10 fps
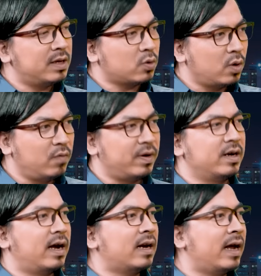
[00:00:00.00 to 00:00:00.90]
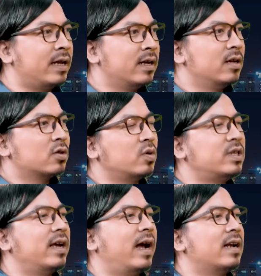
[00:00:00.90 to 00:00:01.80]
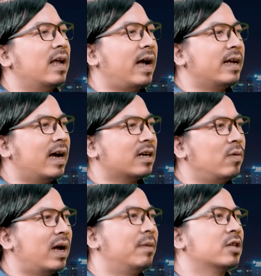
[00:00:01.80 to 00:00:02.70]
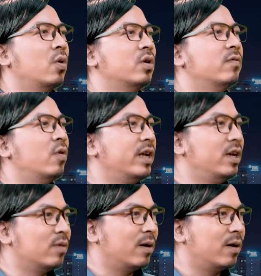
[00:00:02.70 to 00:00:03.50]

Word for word: bây giờ tôi không phải người hát hay vâng. tôi chê anh là anh hát không hay bằng tôi thì vô vâng. lý